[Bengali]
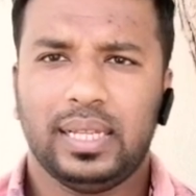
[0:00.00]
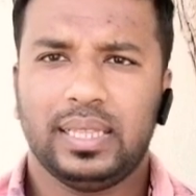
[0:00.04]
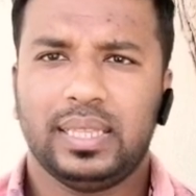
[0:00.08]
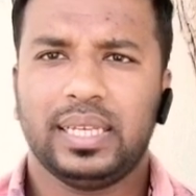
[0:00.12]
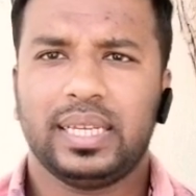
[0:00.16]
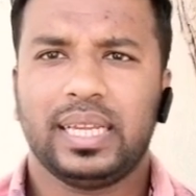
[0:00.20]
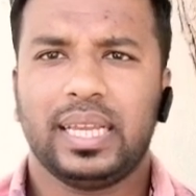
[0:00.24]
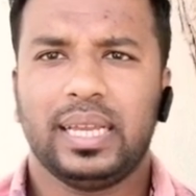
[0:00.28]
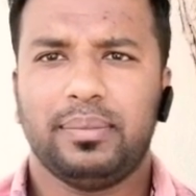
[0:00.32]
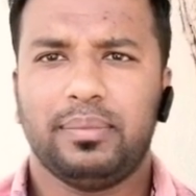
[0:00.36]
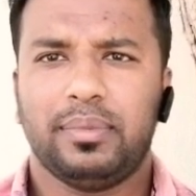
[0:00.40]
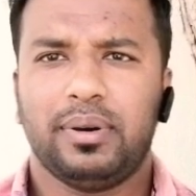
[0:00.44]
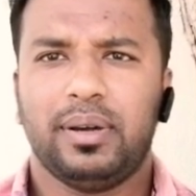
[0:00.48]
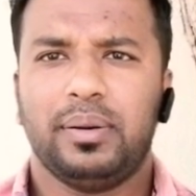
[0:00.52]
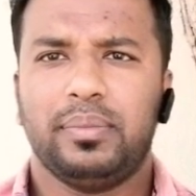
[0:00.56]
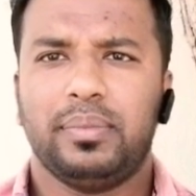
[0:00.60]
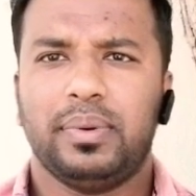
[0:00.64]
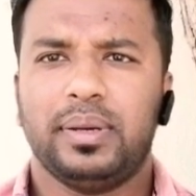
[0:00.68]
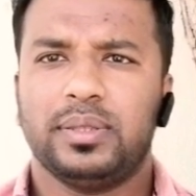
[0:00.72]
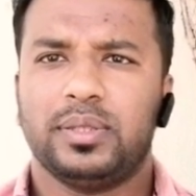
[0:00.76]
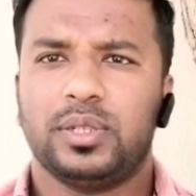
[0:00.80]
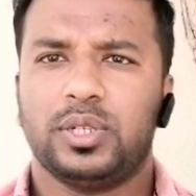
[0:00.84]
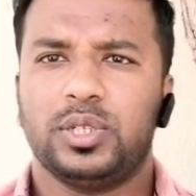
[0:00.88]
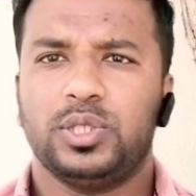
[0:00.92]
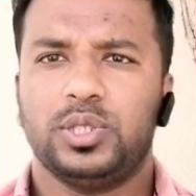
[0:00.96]
এতে
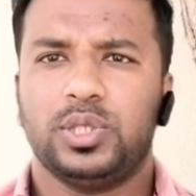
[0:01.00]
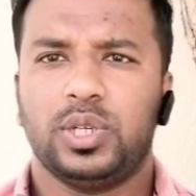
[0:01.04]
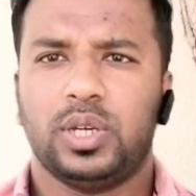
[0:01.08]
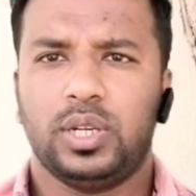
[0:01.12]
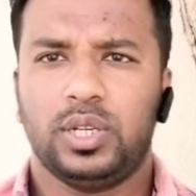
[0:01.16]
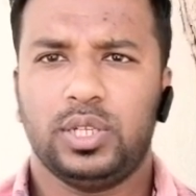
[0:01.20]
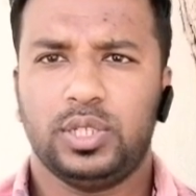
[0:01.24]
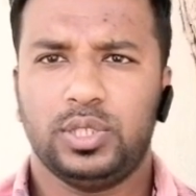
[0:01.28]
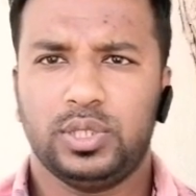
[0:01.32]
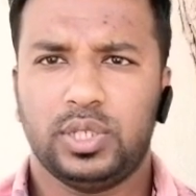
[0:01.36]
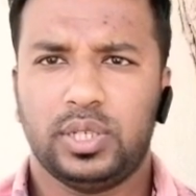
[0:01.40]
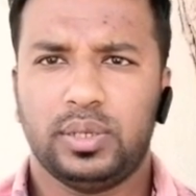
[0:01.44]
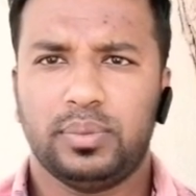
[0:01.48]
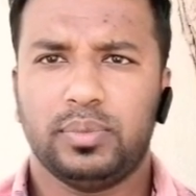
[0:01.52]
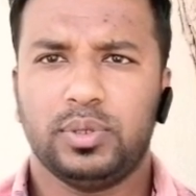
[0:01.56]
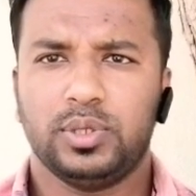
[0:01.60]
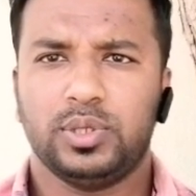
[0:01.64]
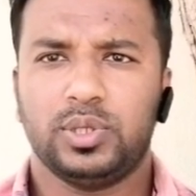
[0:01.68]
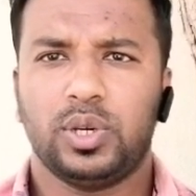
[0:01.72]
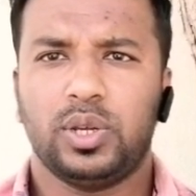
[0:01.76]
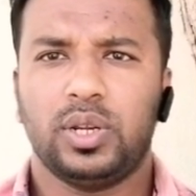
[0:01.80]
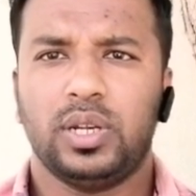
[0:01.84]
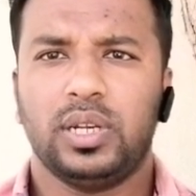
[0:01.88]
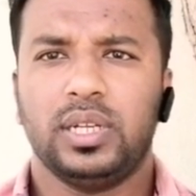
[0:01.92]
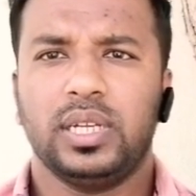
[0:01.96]
কেবলমাত্র চল্লিশ জন
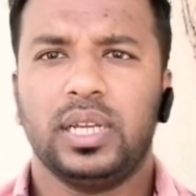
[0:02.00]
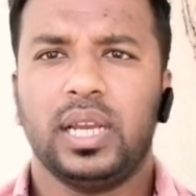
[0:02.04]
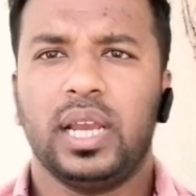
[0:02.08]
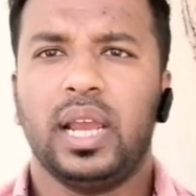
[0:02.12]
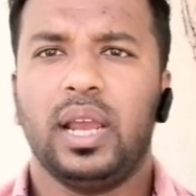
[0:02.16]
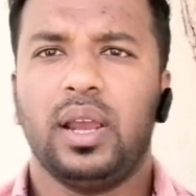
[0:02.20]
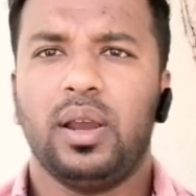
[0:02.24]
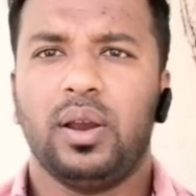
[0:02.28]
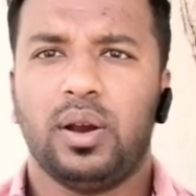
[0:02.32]
মুসল্লি